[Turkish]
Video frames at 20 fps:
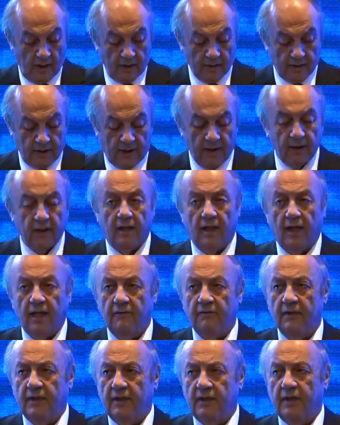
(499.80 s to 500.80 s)

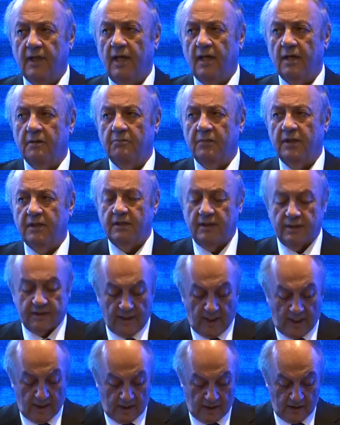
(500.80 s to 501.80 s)
tahıllar ve diğer
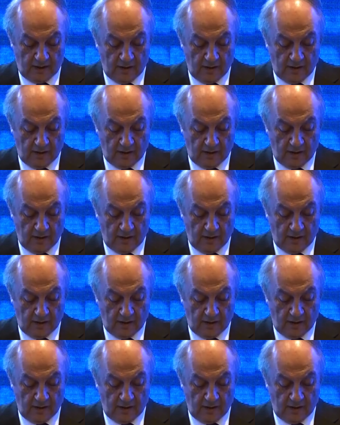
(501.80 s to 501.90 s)
bitkisel